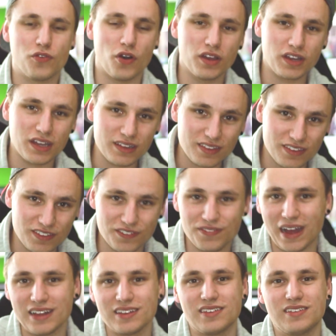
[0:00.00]
Folge
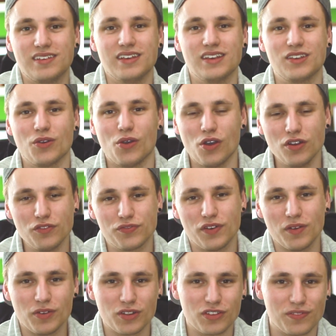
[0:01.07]
20 und
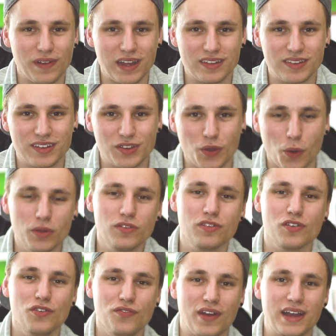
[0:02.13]
25 und
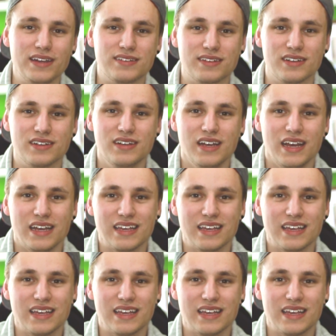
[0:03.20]
so weiter.